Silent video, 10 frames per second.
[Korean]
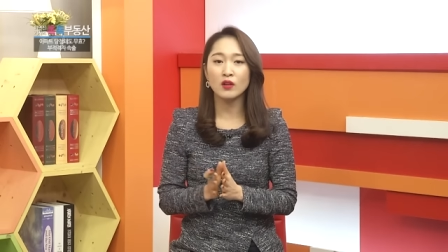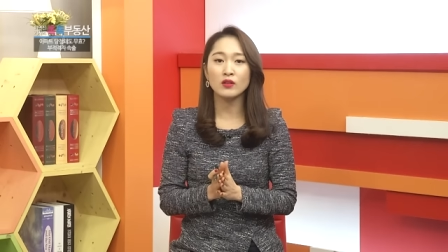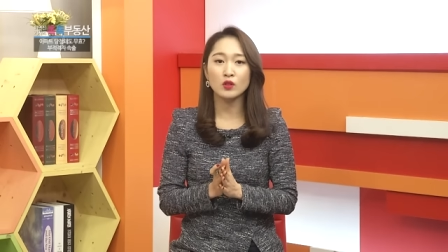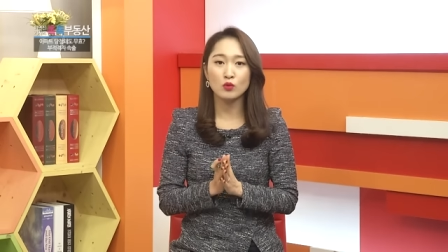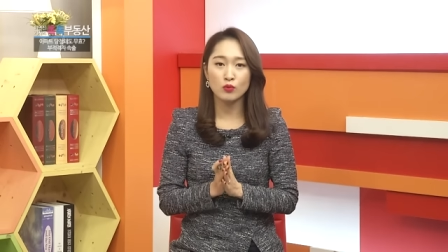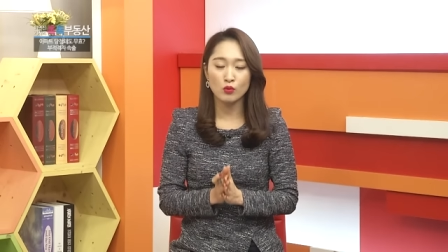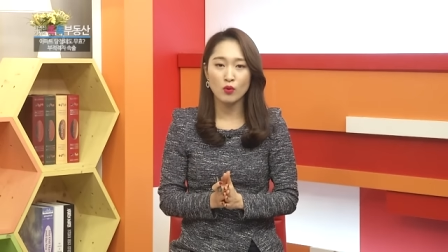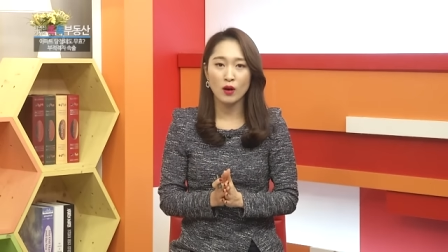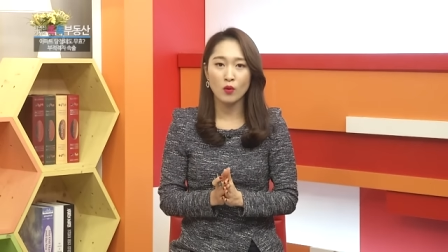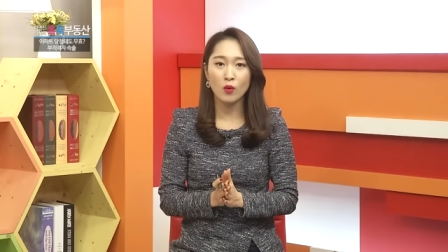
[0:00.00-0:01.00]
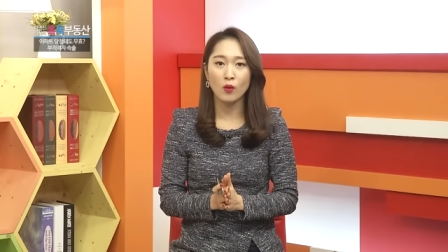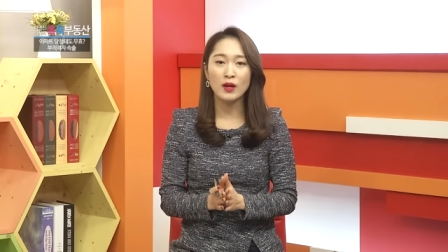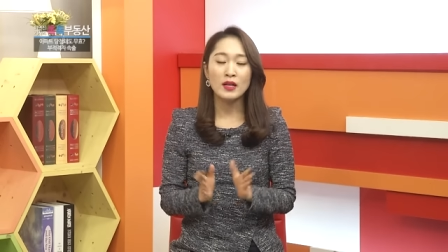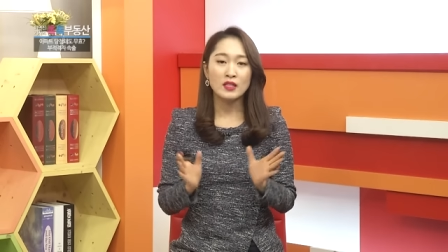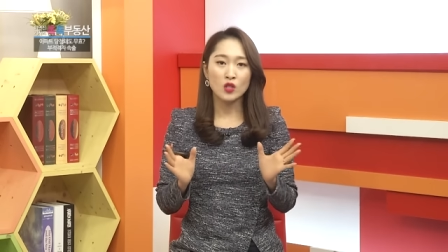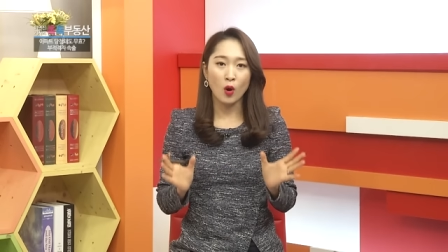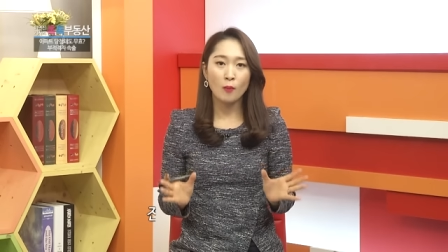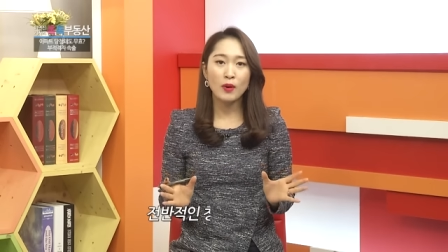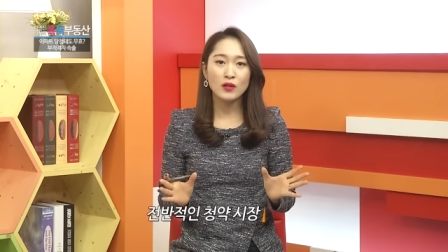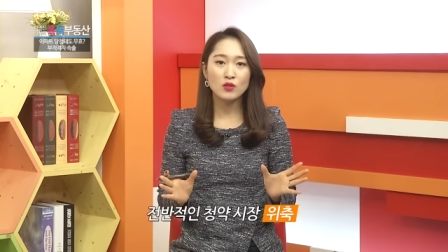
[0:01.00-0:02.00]
그런데도 불구하고
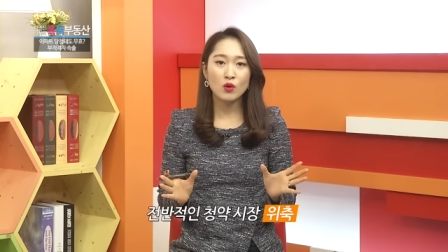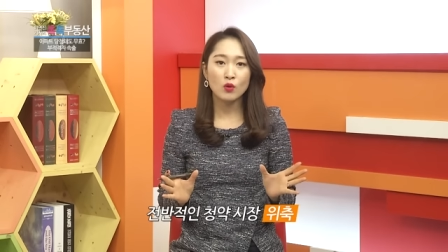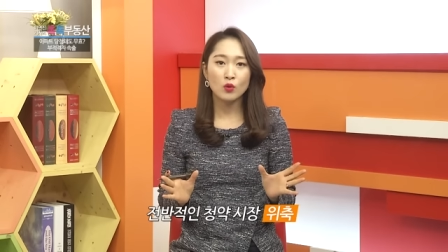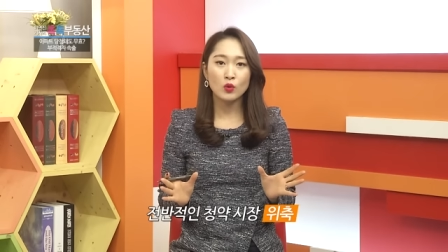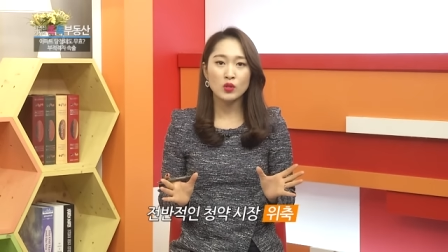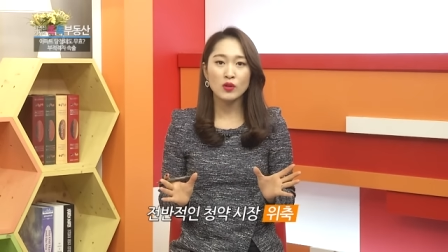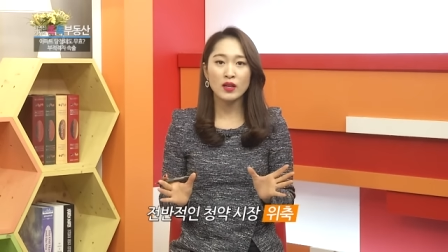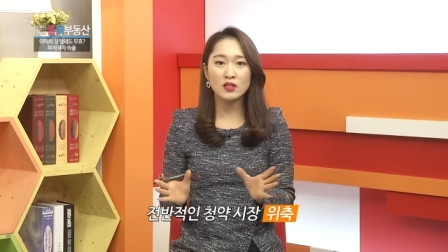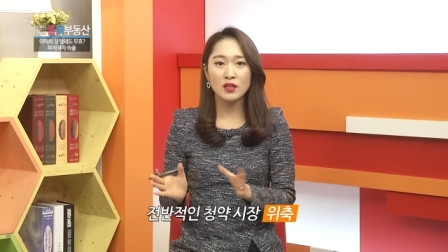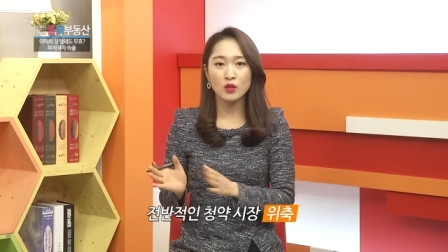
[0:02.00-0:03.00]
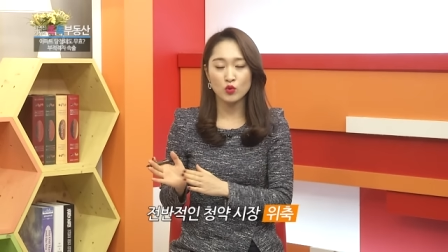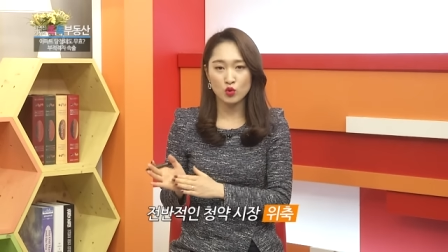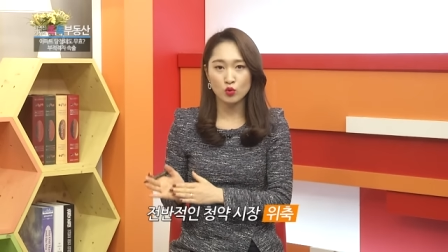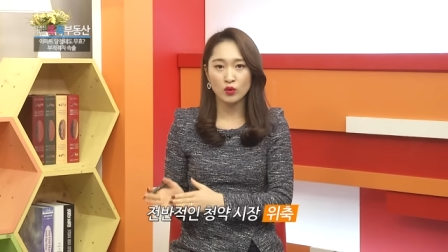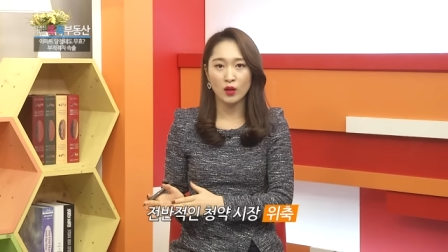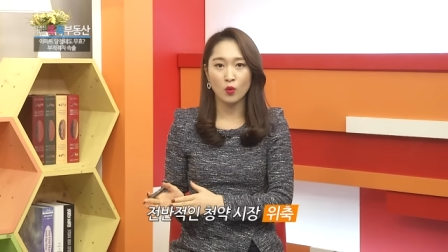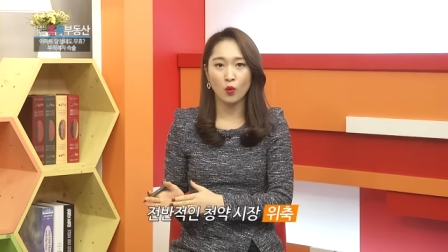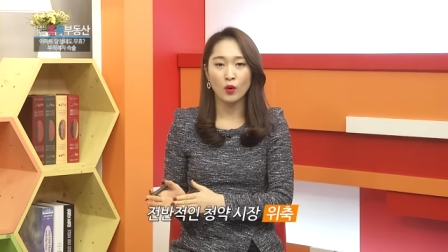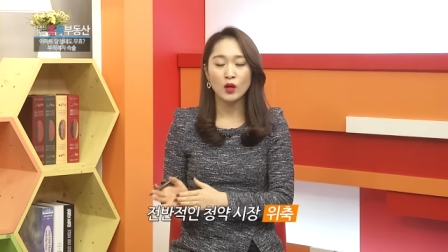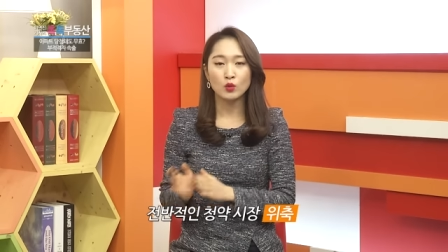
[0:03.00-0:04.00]
전반적으로 청약시장이
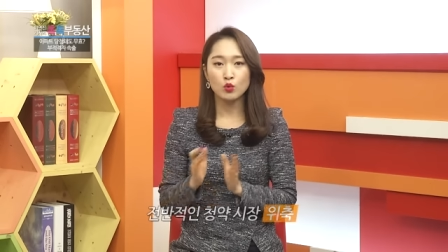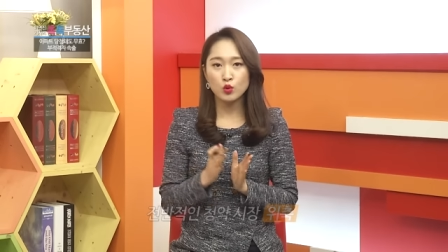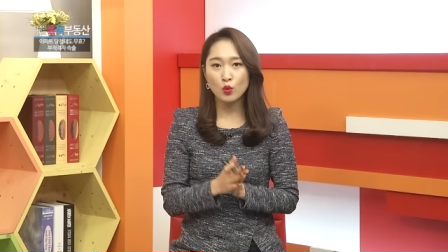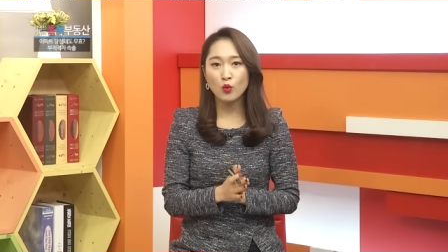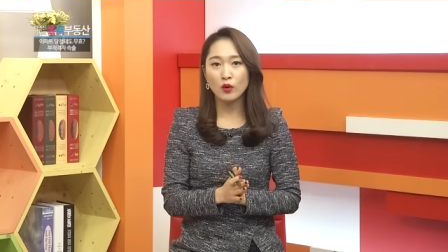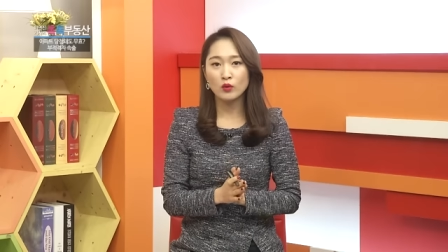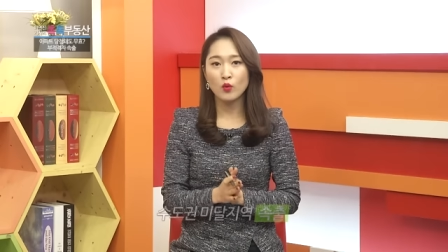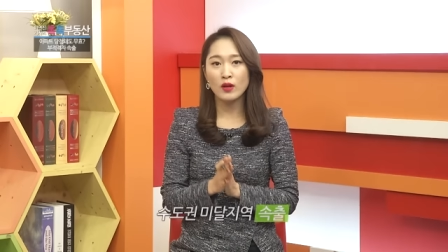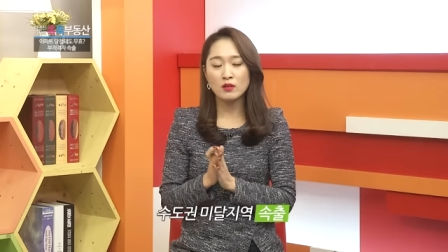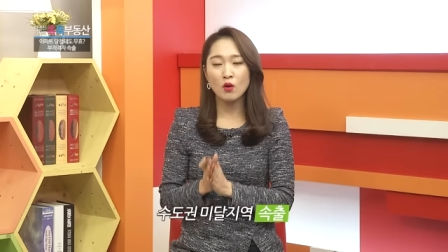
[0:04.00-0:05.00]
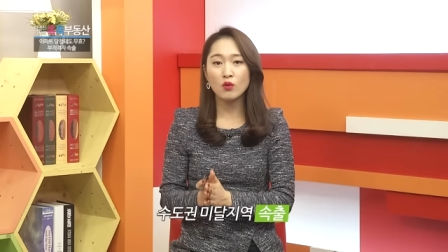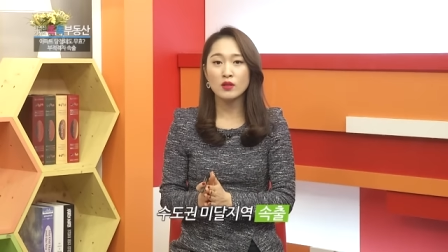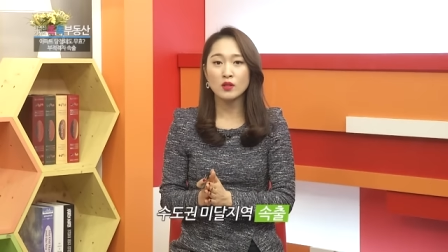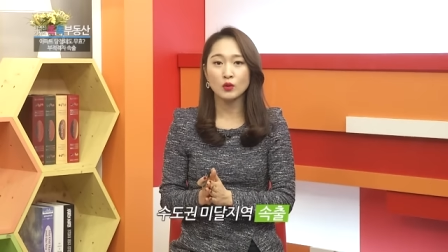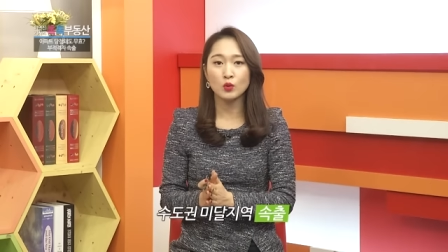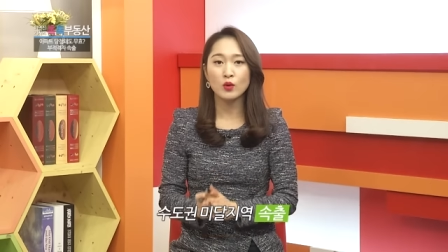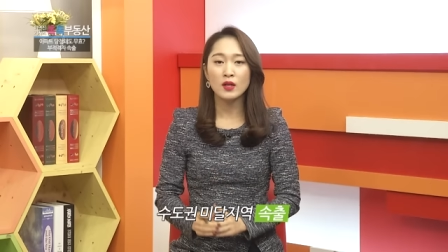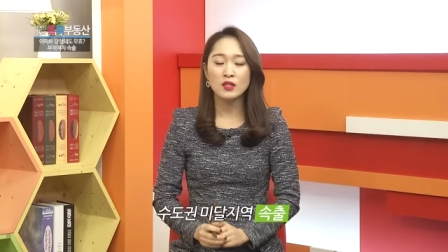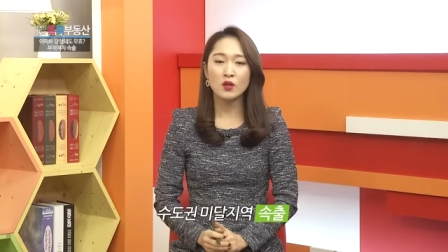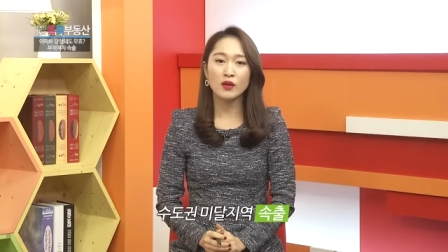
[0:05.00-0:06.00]
위축되고 또 수도권과 서울에서도
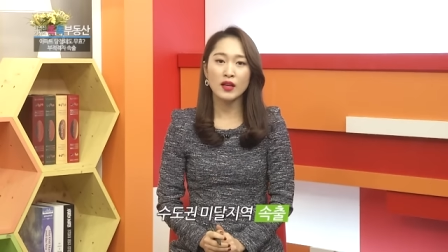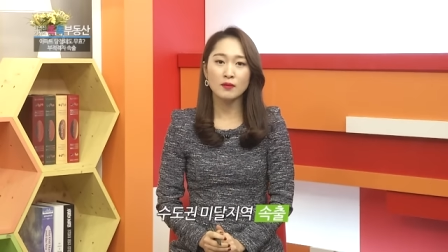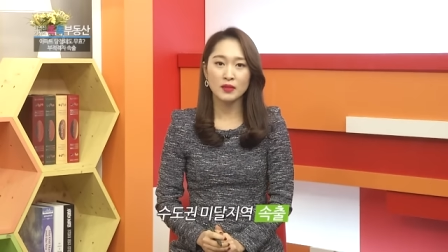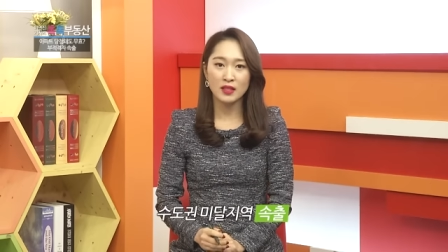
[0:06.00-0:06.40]
청약